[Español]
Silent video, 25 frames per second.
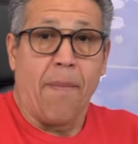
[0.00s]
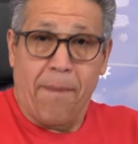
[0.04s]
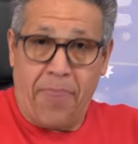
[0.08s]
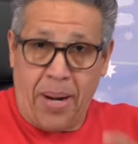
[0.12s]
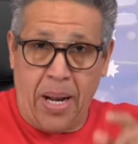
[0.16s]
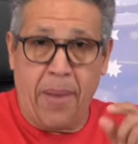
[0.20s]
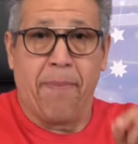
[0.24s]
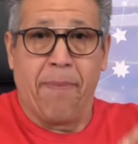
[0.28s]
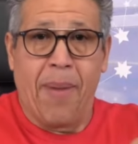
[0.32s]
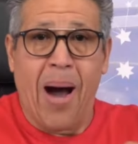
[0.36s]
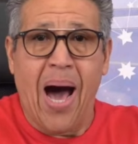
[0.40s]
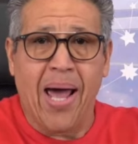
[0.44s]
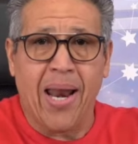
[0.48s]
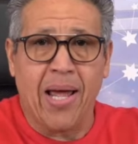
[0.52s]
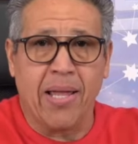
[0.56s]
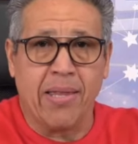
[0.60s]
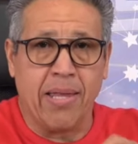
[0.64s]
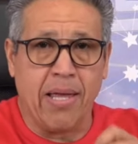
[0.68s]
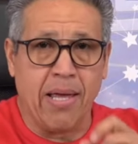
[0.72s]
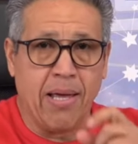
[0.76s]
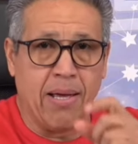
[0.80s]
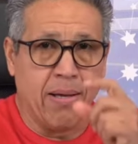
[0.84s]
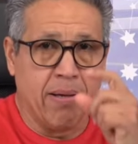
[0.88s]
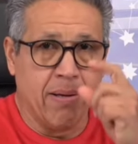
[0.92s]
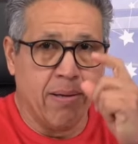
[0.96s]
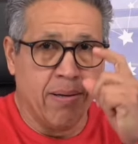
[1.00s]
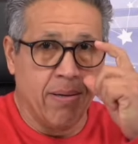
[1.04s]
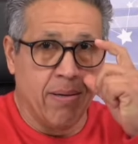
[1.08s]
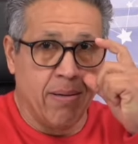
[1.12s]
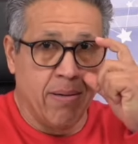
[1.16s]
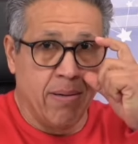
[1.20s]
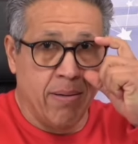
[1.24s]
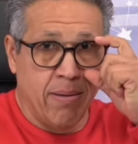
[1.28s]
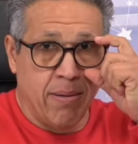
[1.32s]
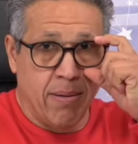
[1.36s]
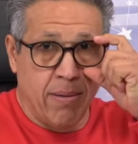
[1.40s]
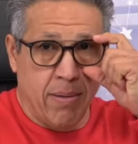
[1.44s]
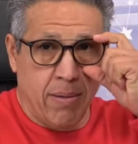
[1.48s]
Prepárate,
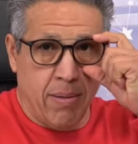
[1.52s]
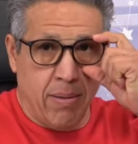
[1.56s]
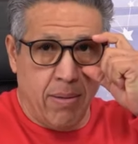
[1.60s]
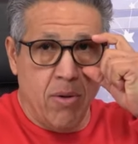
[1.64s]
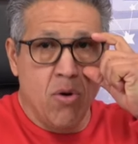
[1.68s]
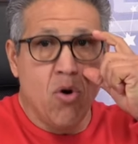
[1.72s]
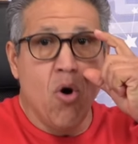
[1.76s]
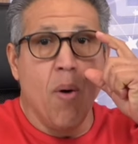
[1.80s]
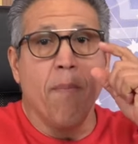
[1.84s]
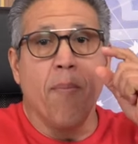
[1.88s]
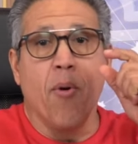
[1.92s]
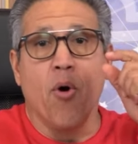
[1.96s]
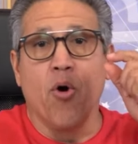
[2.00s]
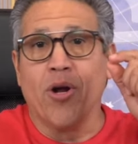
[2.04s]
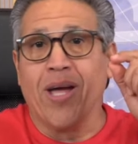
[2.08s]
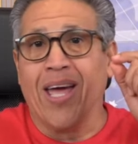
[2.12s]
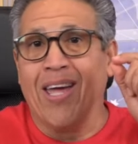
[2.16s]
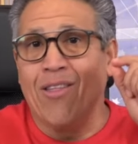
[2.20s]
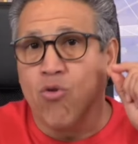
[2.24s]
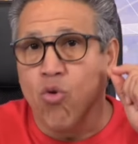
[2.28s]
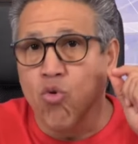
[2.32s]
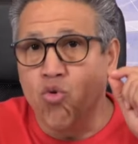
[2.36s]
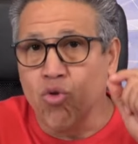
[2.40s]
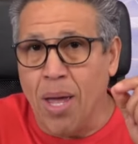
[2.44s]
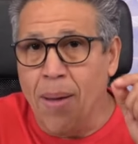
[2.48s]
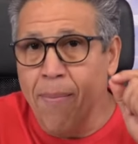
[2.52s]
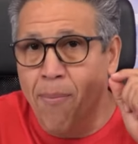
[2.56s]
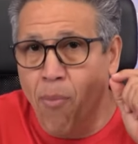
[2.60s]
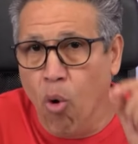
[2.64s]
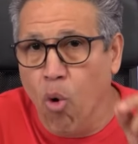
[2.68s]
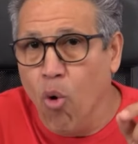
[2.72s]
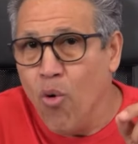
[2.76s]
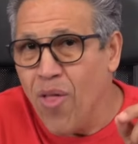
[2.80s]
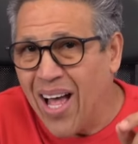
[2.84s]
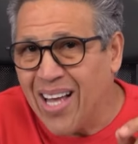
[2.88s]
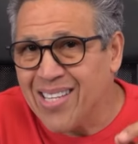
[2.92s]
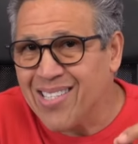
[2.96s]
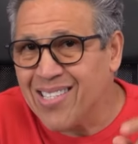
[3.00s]
porque tú te
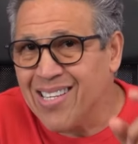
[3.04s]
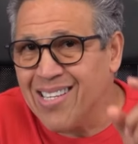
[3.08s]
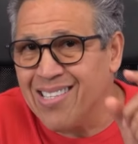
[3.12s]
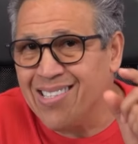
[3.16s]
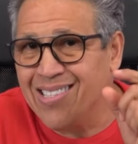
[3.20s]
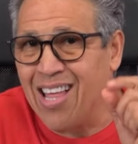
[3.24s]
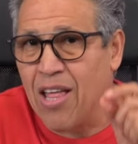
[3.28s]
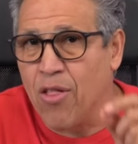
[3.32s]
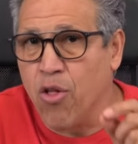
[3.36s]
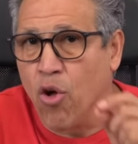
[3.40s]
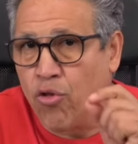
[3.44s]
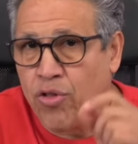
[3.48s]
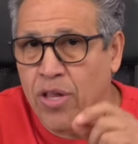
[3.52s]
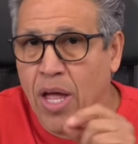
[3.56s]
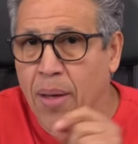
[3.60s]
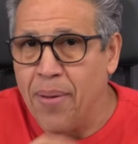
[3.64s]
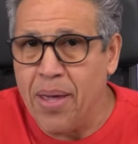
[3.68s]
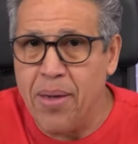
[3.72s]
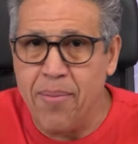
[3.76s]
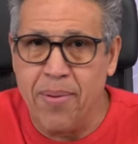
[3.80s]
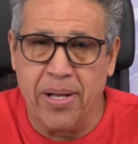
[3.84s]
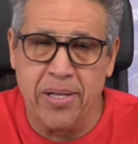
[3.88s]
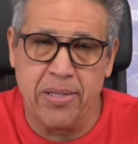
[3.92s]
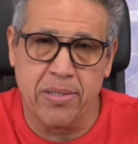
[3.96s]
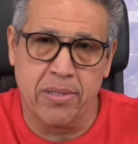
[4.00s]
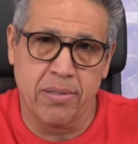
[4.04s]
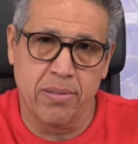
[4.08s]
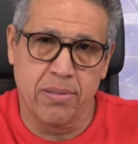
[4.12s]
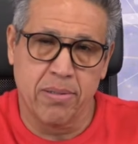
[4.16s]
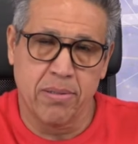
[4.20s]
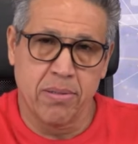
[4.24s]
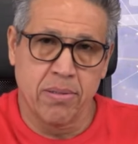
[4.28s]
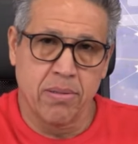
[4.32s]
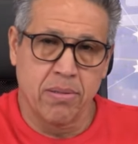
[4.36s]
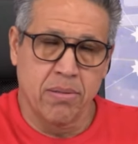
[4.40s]
mudas de donde vives.